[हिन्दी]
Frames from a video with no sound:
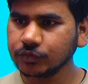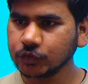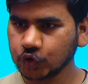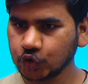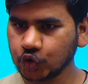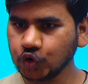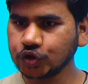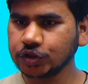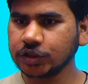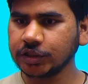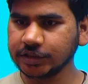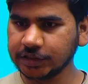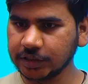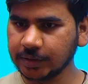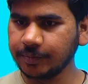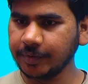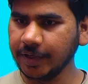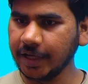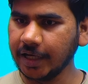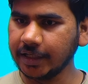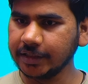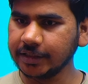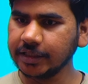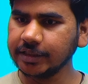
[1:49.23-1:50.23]
क्वेश्चन जब
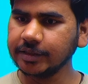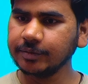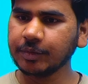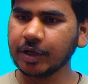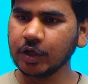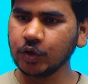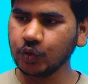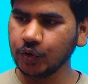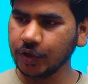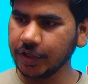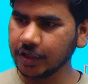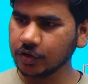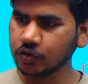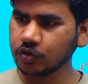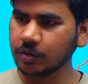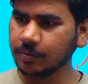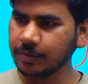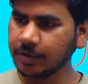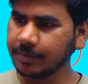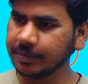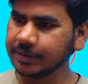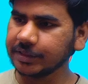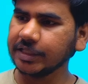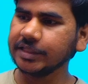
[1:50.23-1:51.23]
यहाँ आता है तो मान लो एक तो
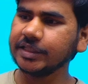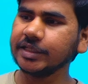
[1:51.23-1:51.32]
हमने बता